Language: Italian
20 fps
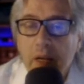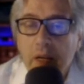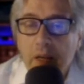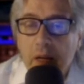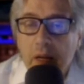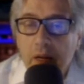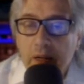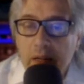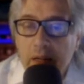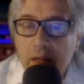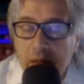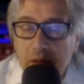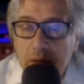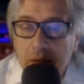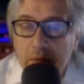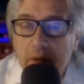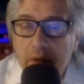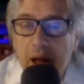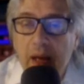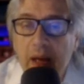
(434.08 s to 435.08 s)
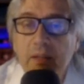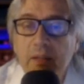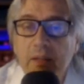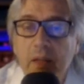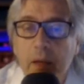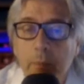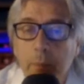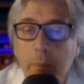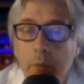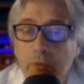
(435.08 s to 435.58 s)

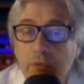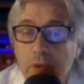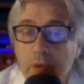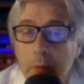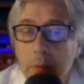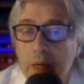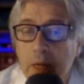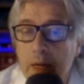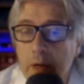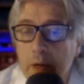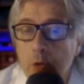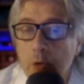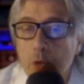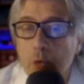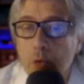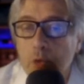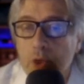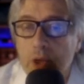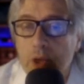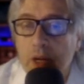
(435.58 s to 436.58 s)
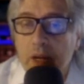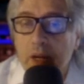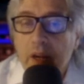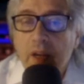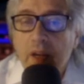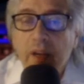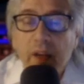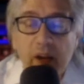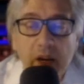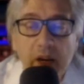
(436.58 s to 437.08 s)
riattivata, possibile raggiungere
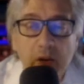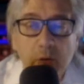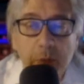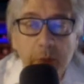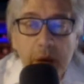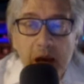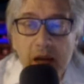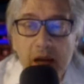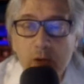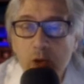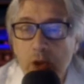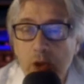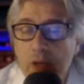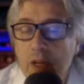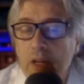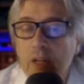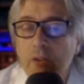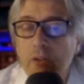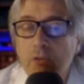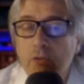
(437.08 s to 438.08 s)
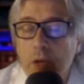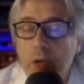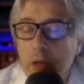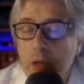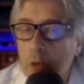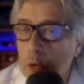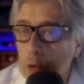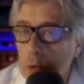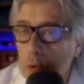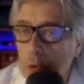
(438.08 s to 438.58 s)
le spiagge dell'isola
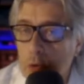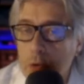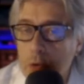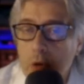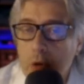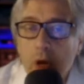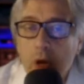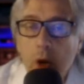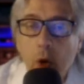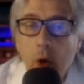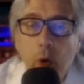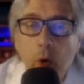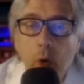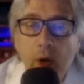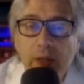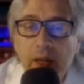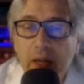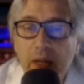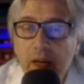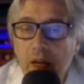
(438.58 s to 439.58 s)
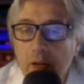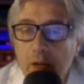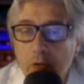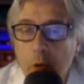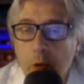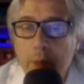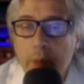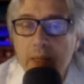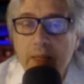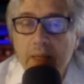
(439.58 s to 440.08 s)
d'Oro o andare alla
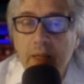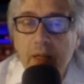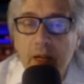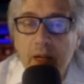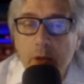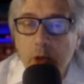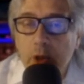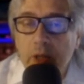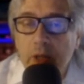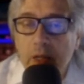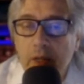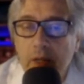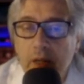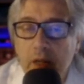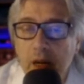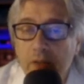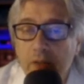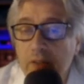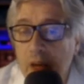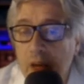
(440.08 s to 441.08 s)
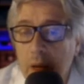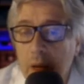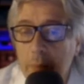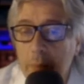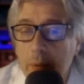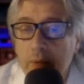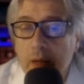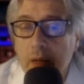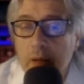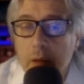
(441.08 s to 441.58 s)
scoperta della città di Trieste anche
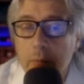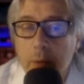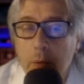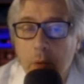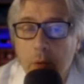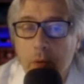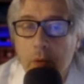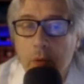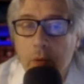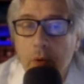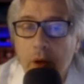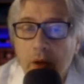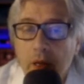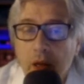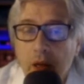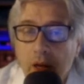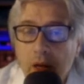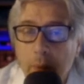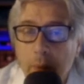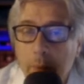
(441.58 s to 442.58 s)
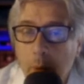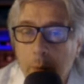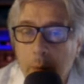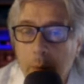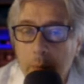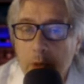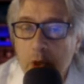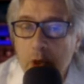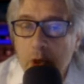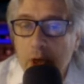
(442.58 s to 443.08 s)
portando a bordo la propria
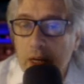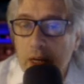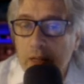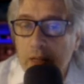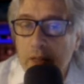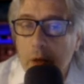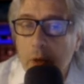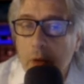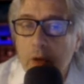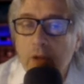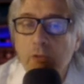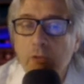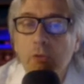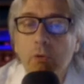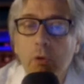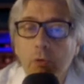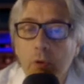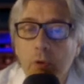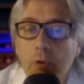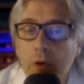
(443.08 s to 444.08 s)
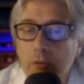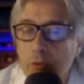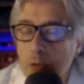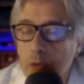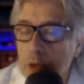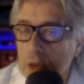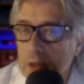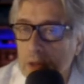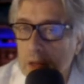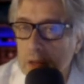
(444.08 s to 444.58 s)
bicicletta. Lo ha reso noto la
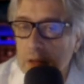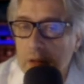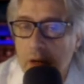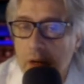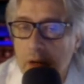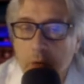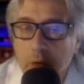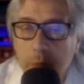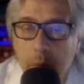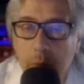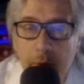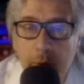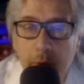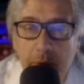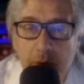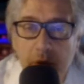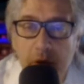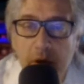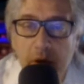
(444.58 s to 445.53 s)
società di trasporti.